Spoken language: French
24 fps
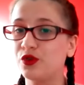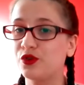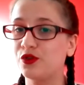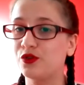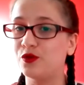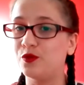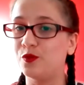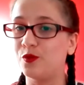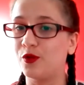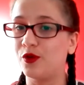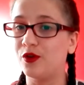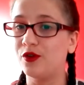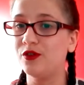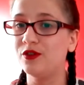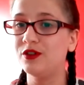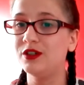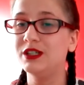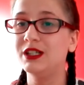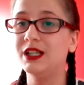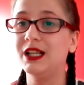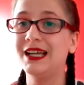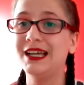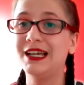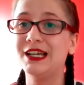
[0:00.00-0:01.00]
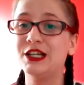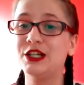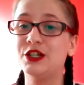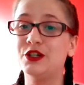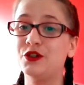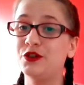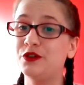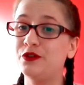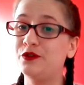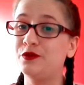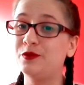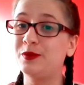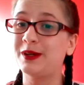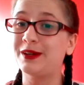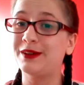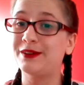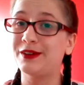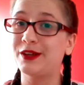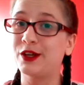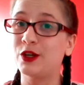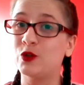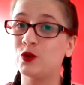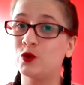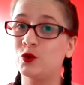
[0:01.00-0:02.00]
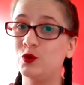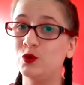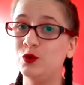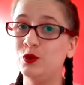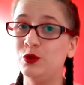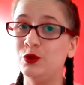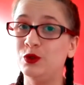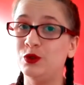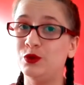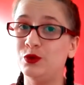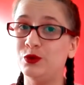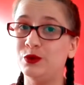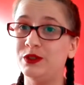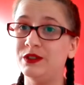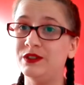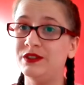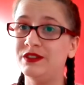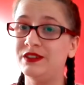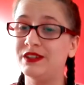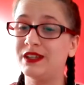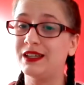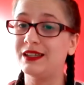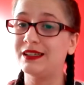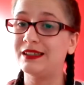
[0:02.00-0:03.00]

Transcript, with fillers: roman, je vous préviens tout de suite,